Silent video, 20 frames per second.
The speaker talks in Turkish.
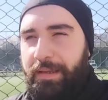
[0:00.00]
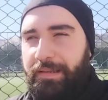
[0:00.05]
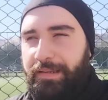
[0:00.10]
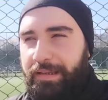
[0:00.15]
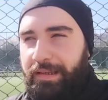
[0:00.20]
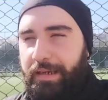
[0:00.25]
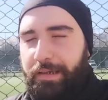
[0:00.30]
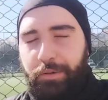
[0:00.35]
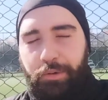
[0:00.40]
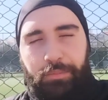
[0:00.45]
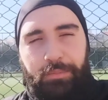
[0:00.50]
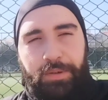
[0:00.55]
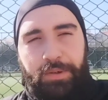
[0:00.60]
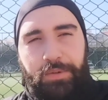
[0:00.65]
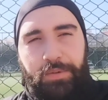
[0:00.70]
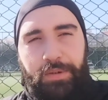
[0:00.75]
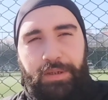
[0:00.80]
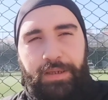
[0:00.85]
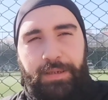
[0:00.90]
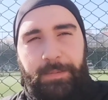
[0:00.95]
ben de dahil olmak
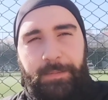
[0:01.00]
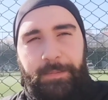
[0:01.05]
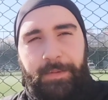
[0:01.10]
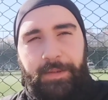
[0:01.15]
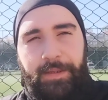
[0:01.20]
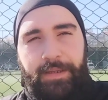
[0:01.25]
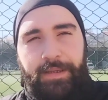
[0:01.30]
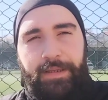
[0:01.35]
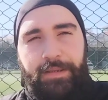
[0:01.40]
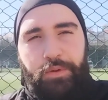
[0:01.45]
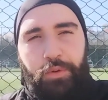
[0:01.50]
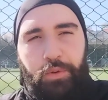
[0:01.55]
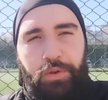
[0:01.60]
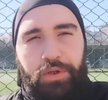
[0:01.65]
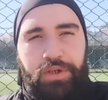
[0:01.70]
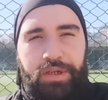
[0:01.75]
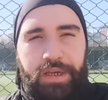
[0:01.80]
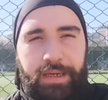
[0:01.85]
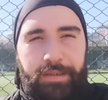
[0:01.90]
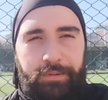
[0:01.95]
üzere soru
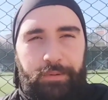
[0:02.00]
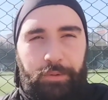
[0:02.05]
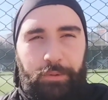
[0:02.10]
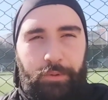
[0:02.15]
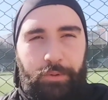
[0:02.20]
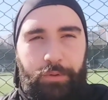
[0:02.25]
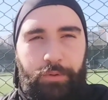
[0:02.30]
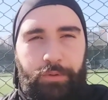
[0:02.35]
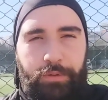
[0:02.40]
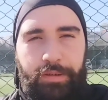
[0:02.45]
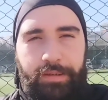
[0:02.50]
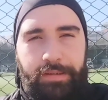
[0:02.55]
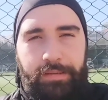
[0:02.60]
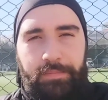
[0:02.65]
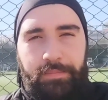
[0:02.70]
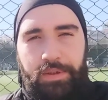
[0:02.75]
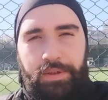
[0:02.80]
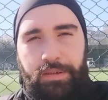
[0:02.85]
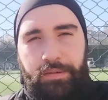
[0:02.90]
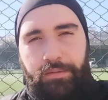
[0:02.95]
işareti oluyordu.
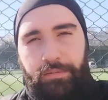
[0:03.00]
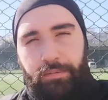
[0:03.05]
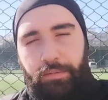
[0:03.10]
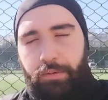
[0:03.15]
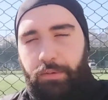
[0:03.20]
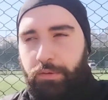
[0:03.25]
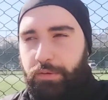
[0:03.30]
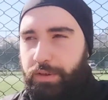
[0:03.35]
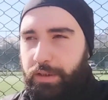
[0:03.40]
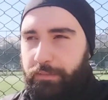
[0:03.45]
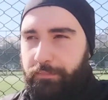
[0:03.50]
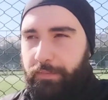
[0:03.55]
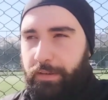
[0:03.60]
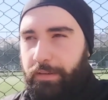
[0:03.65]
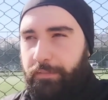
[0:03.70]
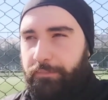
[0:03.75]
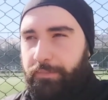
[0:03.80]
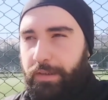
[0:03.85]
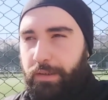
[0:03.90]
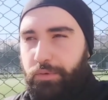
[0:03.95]
Nasıl bir şey, ne olacak
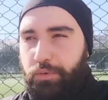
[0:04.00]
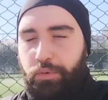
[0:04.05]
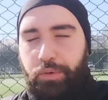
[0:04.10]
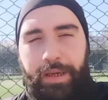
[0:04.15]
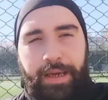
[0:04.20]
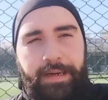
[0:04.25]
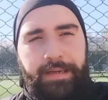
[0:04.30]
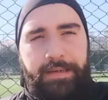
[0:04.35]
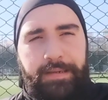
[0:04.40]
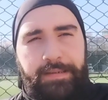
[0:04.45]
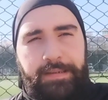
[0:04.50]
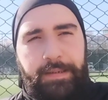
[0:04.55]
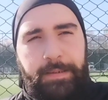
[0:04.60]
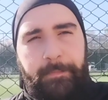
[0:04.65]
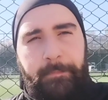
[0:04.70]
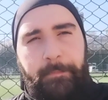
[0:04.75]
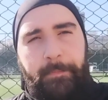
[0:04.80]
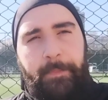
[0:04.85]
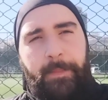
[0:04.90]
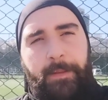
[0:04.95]
falan filan. Çünkü herkes de
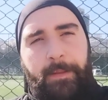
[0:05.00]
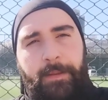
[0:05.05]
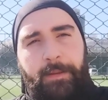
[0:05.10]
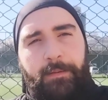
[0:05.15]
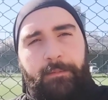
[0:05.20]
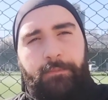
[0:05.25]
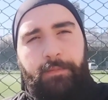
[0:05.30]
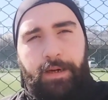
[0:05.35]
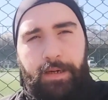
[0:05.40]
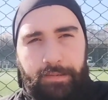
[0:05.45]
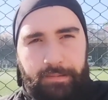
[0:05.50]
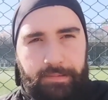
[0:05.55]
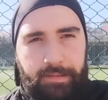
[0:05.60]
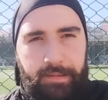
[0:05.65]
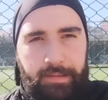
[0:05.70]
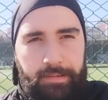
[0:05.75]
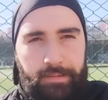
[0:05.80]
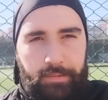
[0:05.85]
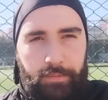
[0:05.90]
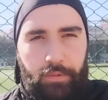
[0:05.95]
var diye
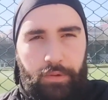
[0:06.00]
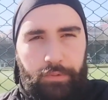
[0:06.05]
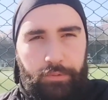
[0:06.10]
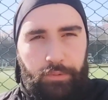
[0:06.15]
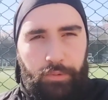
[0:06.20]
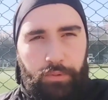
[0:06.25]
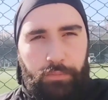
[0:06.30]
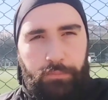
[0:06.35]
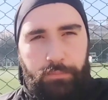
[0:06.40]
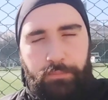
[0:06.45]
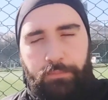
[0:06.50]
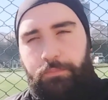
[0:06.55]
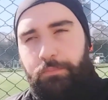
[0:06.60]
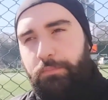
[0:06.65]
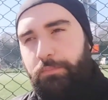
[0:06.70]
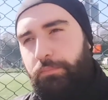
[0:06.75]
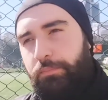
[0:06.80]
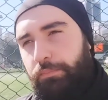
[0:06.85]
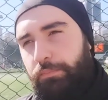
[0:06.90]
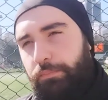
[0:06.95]
yazılıyor. Atıyorum
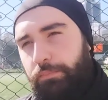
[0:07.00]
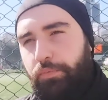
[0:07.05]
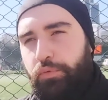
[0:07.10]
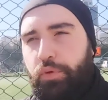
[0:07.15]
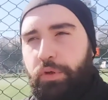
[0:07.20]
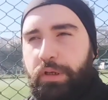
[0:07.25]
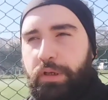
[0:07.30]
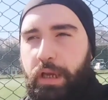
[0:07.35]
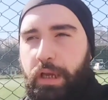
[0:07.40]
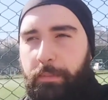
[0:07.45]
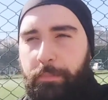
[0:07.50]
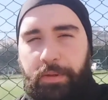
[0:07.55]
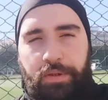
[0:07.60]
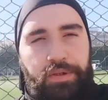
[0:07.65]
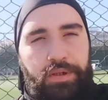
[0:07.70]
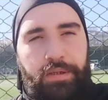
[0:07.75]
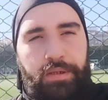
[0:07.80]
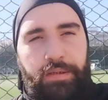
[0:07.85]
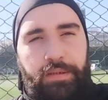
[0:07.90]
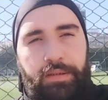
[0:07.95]
Süreyya
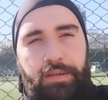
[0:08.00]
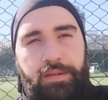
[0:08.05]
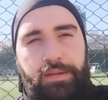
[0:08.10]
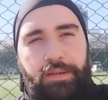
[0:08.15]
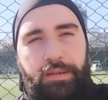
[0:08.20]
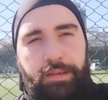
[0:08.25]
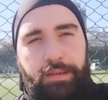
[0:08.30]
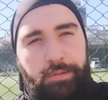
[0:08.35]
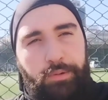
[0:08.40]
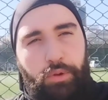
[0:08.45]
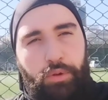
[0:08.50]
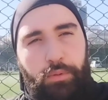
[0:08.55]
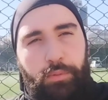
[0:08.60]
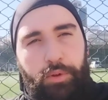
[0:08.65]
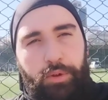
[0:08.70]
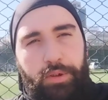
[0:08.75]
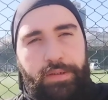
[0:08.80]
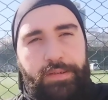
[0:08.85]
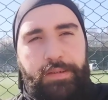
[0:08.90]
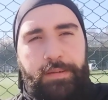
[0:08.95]
Paşa ya da işte Kadıköy
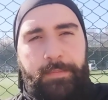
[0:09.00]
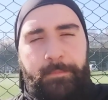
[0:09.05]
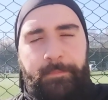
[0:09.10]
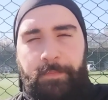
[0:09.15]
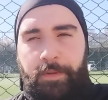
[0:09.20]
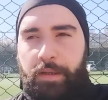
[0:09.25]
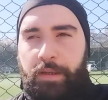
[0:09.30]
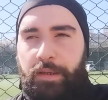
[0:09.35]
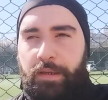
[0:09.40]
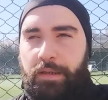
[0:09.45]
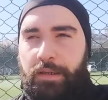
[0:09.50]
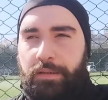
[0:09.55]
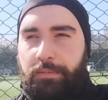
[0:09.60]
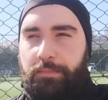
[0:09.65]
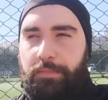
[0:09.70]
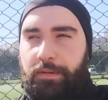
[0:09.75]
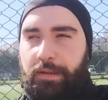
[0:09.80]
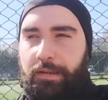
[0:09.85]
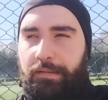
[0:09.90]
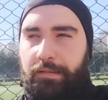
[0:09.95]
bölgesi.
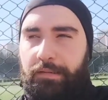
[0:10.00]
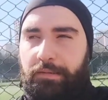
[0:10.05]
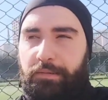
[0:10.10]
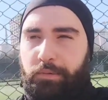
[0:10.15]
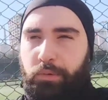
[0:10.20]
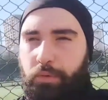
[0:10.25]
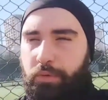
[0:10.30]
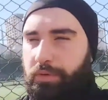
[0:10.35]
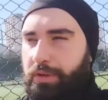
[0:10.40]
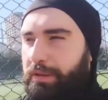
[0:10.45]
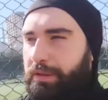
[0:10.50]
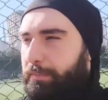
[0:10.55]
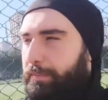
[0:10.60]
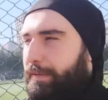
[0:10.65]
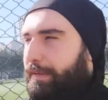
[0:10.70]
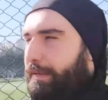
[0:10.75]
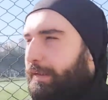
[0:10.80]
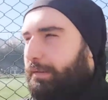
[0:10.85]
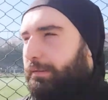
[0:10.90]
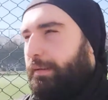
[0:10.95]
Şimdi hazır kıta olunca
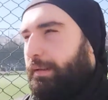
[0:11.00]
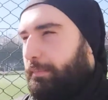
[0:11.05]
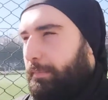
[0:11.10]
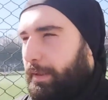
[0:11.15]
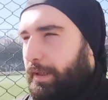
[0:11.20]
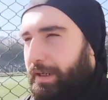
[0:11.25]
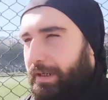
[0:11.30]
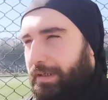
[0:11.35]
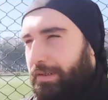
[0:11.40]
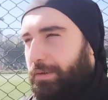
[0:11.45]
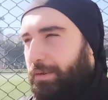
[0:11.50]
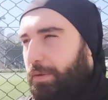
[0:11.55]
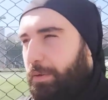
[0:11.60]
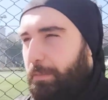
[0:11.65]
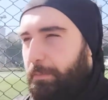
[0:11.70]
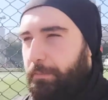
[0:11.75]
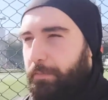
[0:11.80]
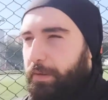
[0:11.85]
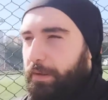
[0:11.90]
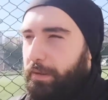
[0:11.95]
tabii insanlar merak ediyor.
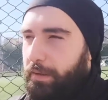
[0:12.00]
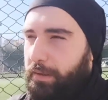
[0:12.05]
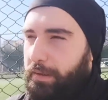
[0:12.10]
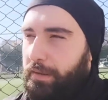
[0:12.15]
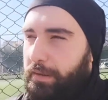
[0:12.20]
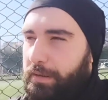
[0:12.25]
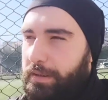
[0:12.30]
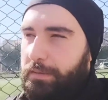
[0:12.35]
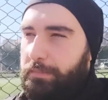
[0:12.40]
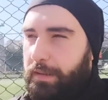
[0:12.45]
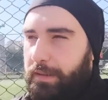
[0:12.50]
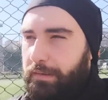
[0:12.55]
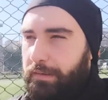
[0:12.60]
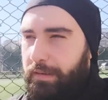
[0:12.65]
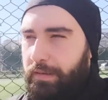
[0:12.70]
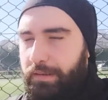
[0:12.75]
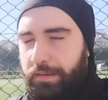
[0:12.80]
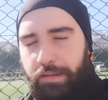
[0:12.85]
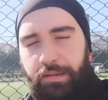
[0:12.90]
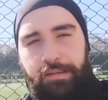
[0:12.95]
Şimdi
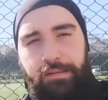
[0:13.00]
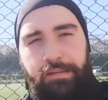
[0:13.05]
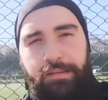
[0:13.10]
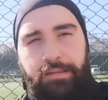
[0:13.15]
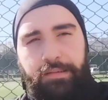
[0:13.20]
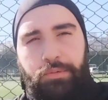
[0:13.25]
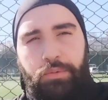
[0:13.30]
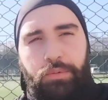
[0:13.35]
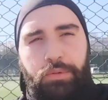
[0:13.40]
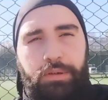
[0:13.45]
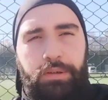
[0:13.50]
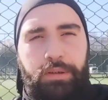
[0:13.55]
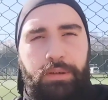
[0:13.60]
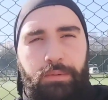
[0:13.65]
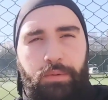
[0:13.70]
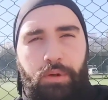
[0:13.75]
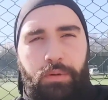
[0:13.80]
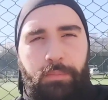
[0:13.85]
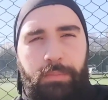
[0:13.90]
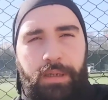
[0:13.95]
arkadaşlar hazır kıta olayı
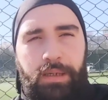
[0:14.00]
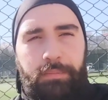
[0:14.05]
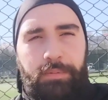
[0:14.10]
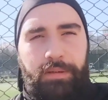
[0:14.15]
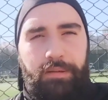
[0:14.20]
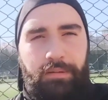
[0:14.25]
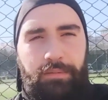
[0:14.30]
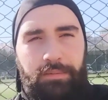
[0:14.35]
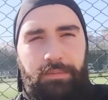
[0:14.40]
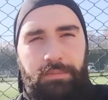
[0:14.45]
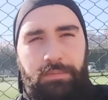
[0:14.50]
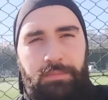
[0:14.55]
normal bir